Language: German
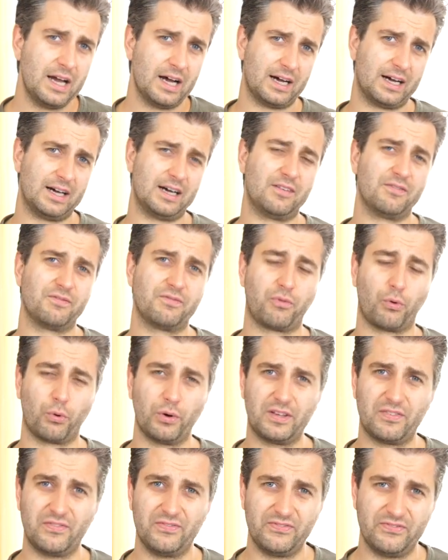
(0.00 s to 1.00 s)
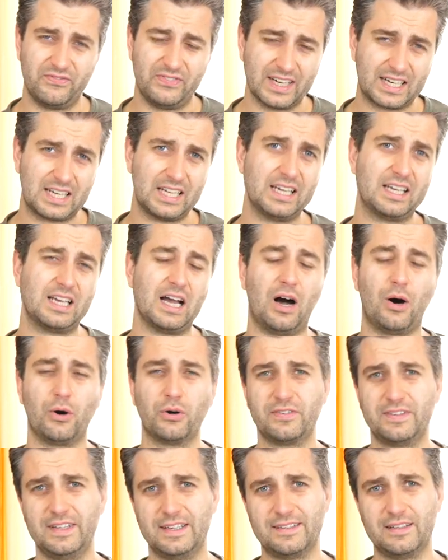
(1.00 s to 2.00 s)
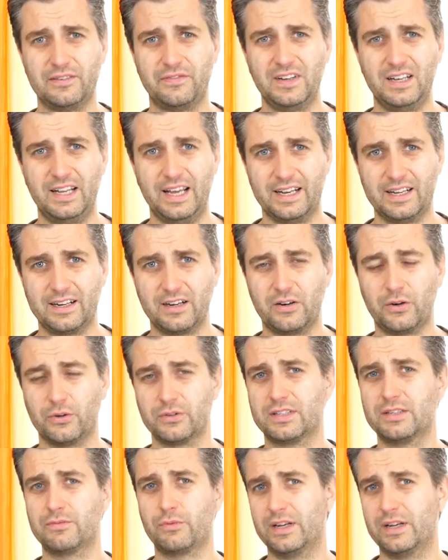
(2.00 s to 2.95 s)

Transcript: äh, wo ich wirklich auch sehr, sehr viel lernen konnte,